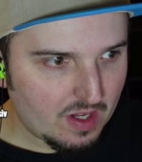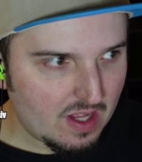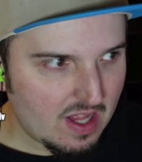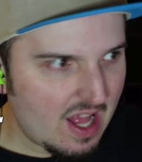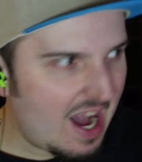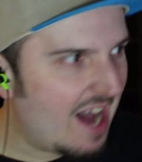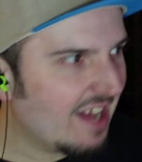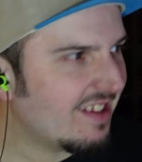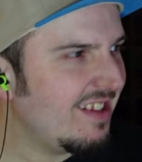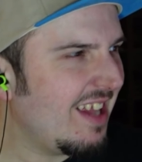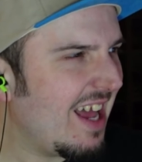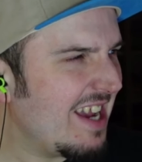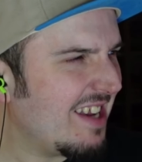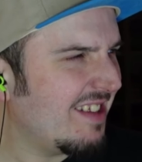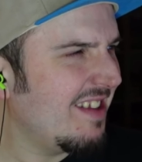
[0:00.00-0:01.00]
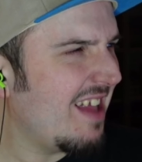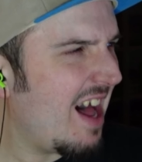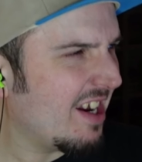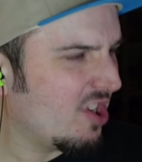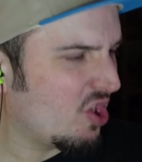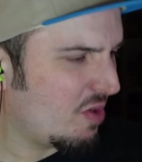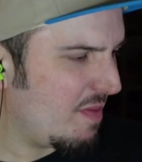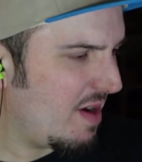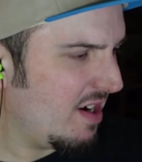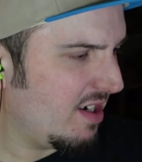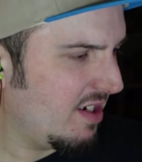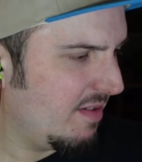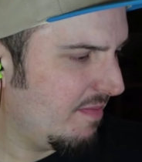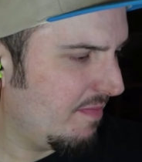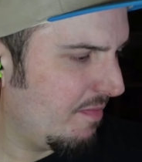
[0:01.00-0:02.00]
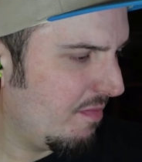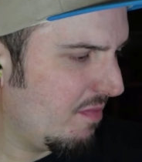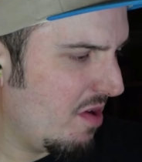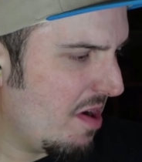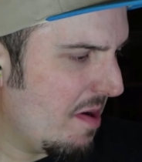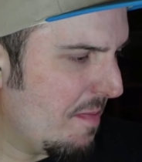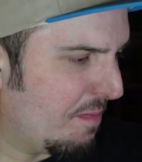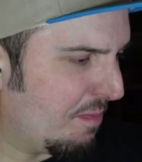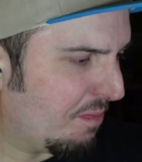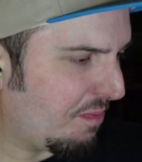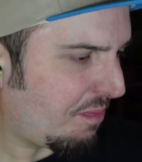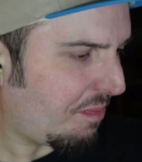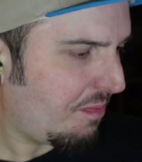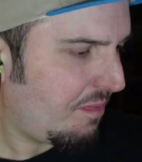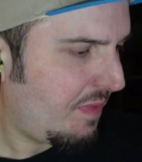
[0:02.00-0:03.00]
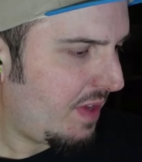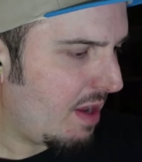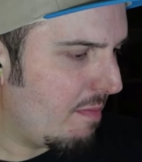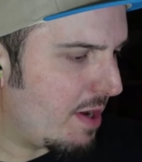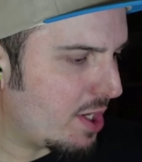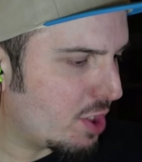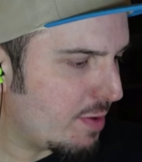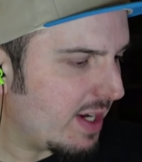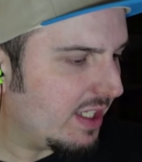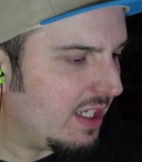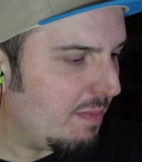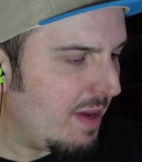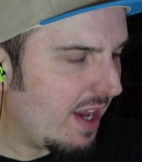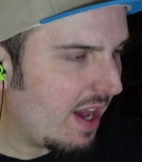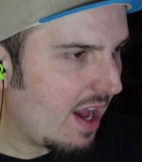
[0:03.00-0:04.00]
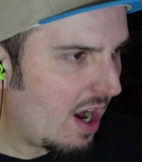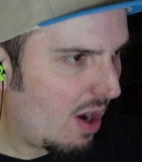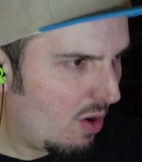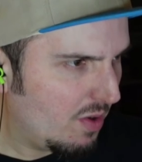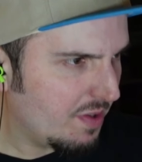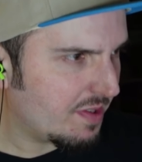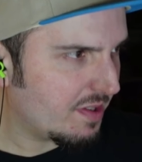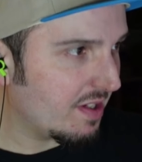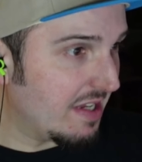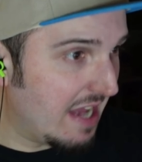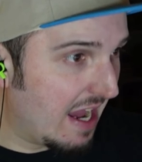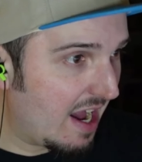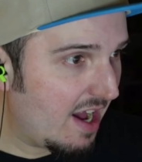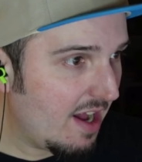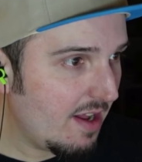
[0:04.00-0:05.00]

Hat einen leichten Nachgeschmack, ne? Man schmeckt die Beere raus, ja.